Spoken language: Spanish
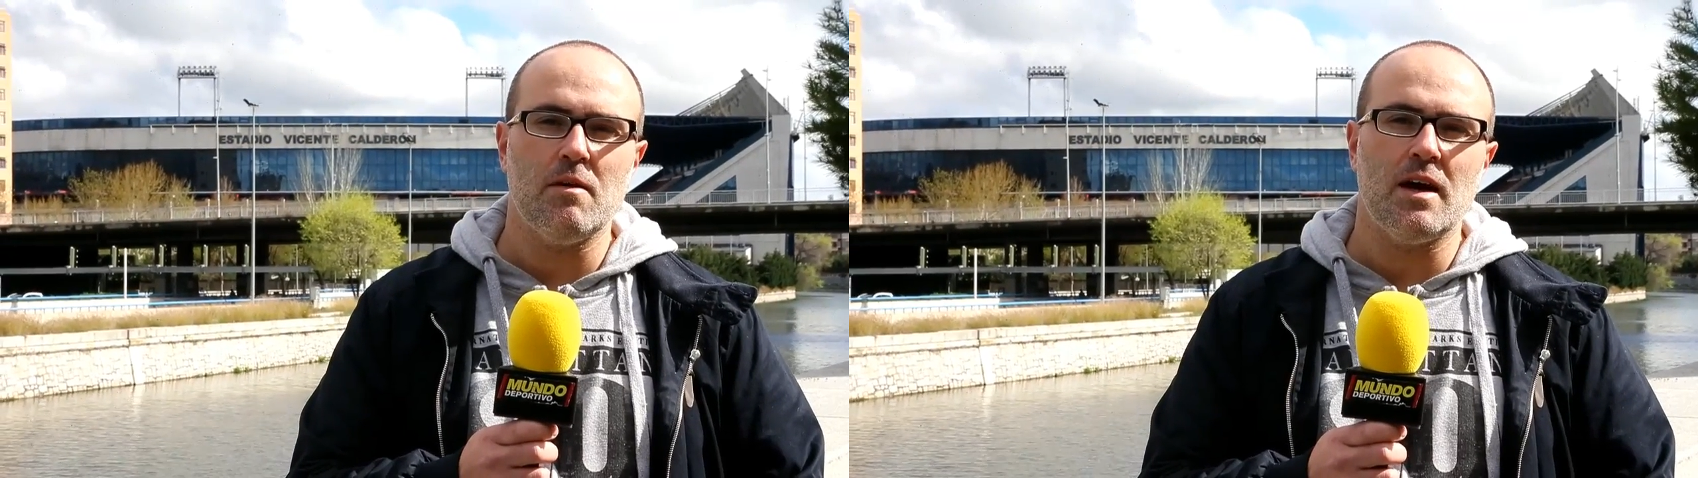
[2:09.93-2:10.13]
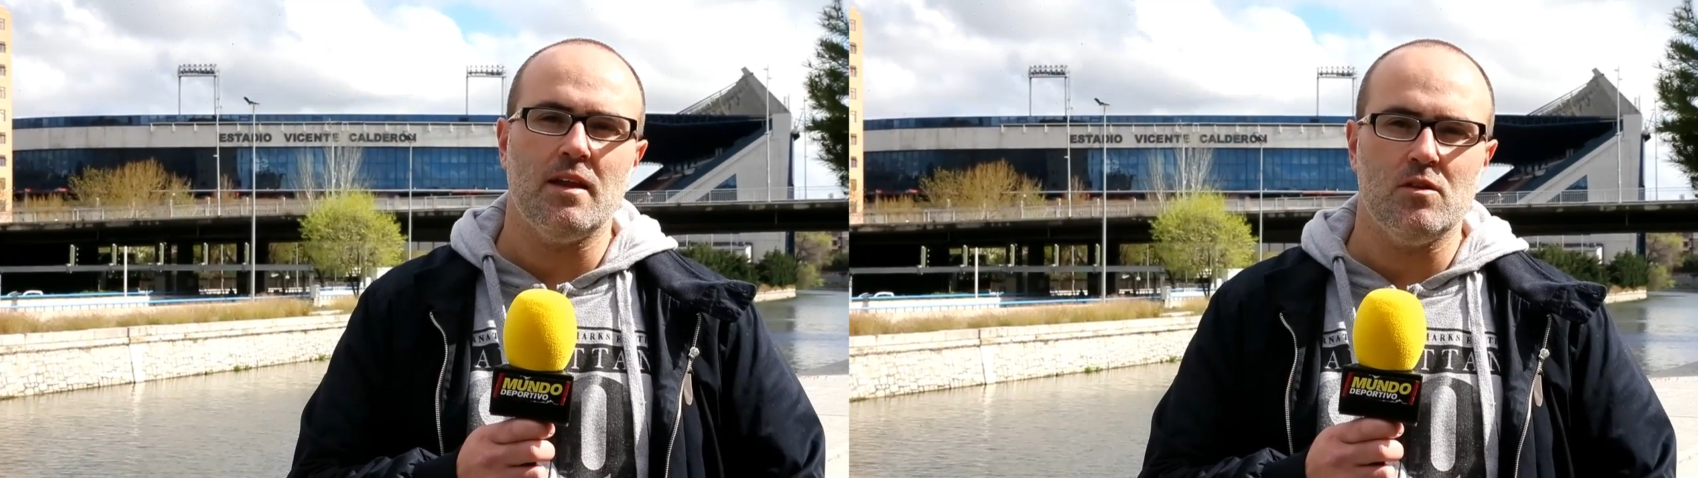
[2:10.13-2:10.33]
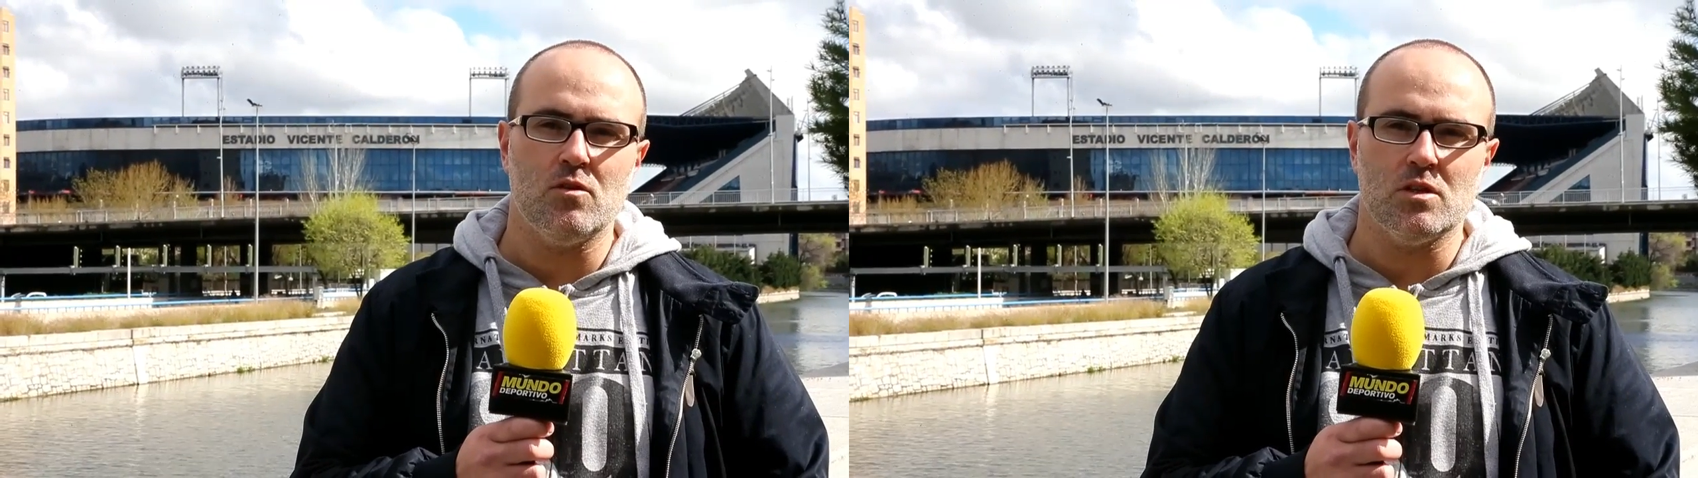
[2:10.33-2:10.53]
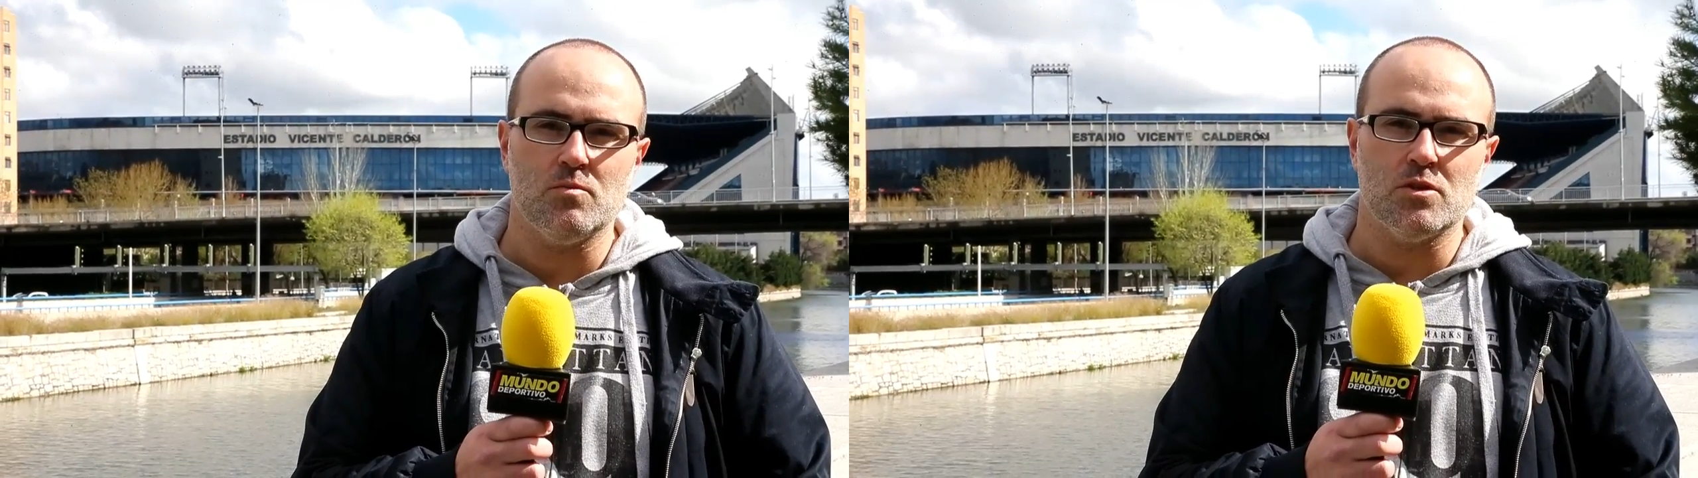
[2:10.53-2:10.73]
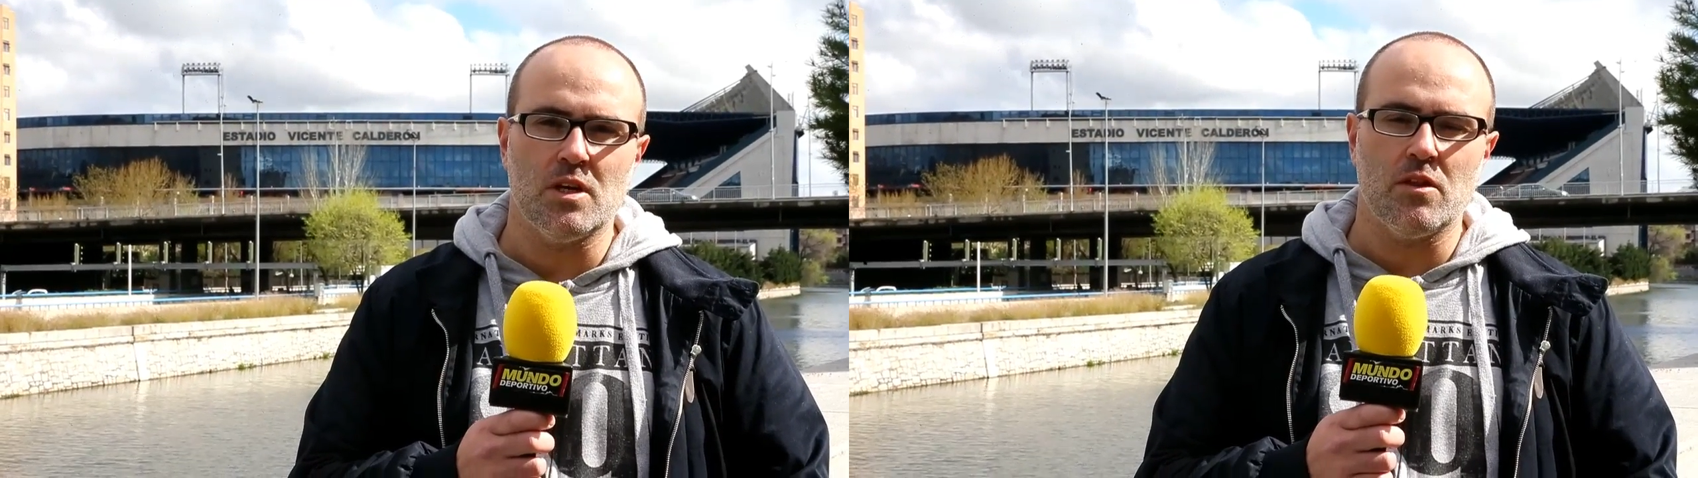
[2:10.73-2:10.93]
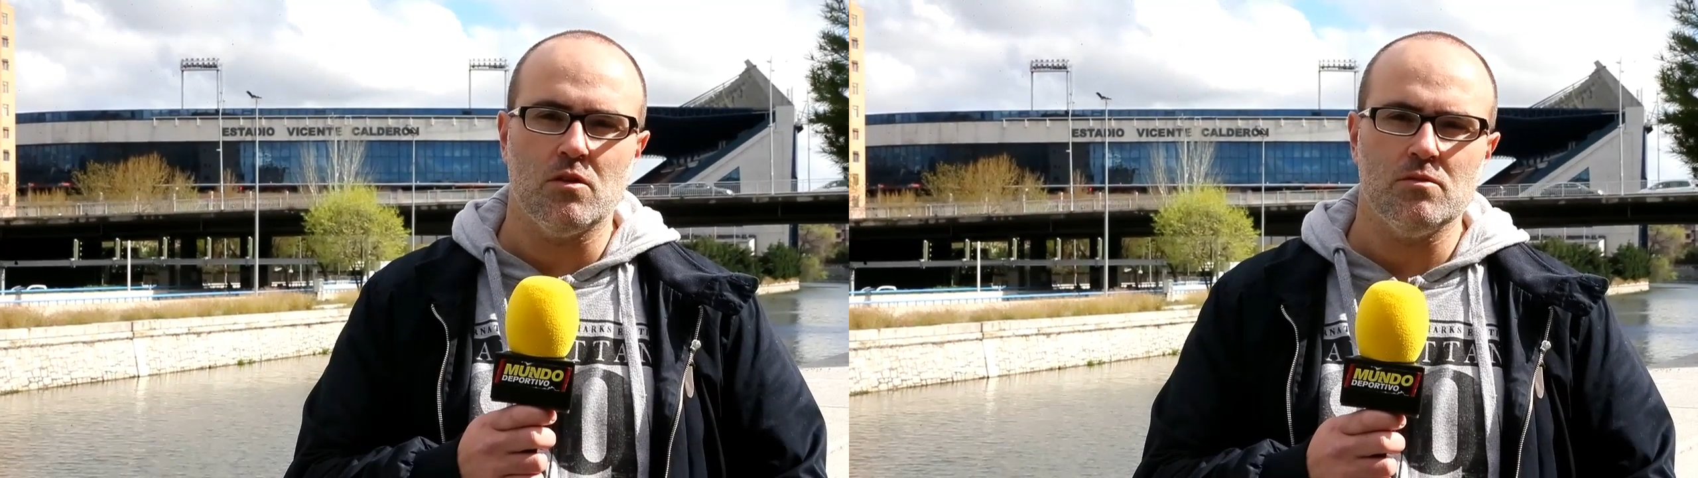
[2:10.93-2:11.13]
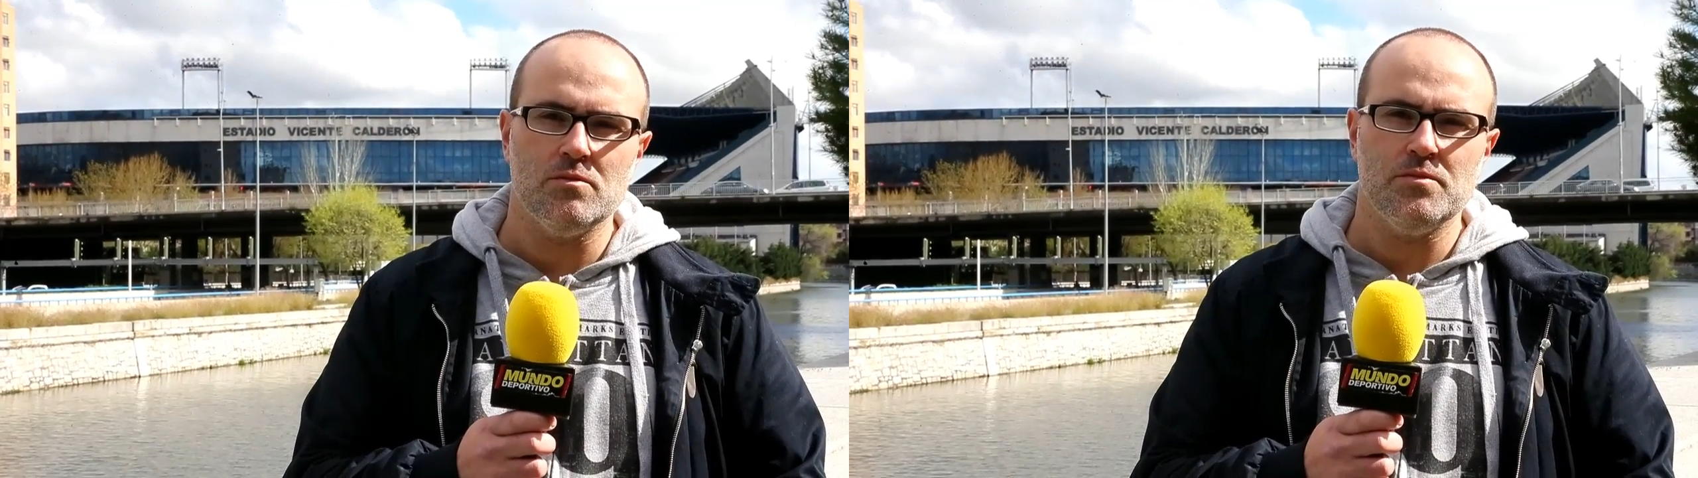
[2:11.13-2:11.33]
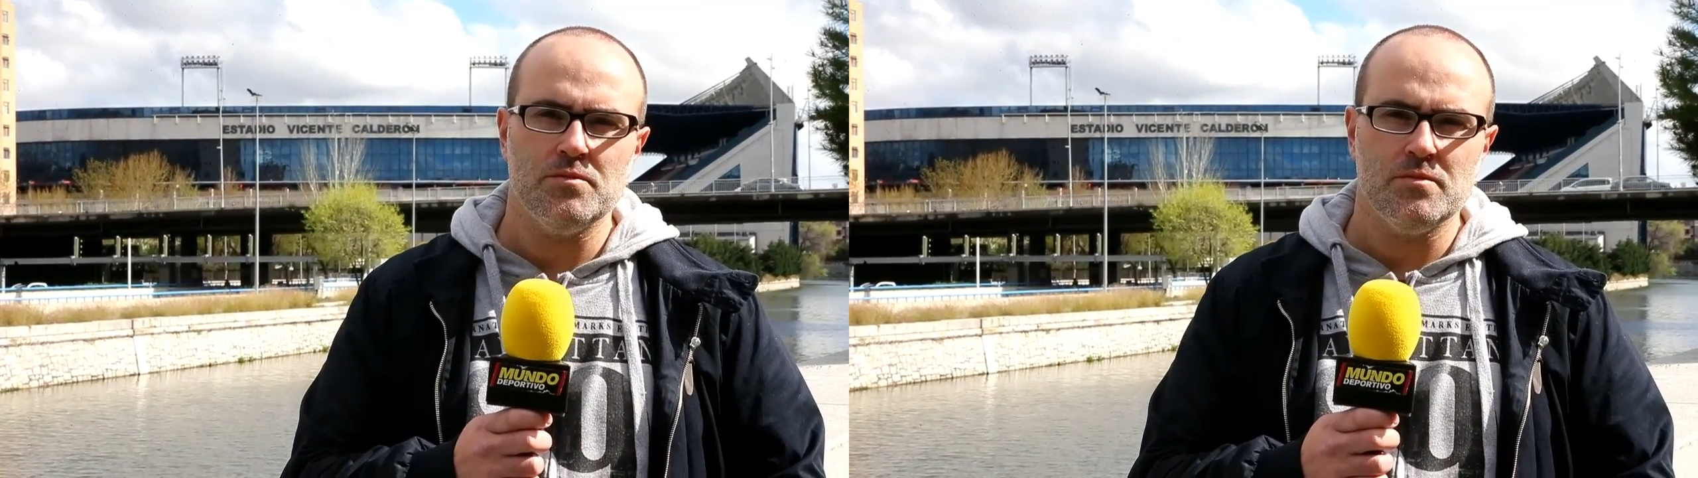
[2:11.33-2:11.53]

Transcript: baja de Torres por sanción.